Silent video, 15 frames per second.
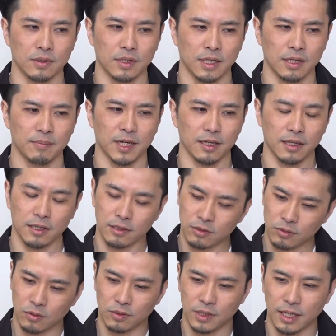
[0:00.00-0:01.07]
で、まあ、映
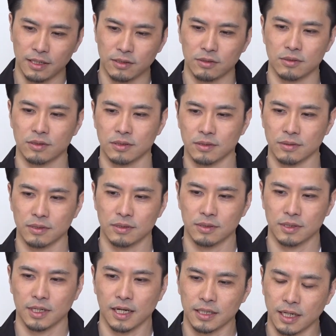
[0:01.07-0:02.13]
像をやりつつ
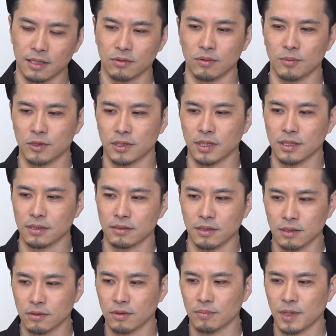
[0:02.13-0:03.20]
かなと思ってたんですけど、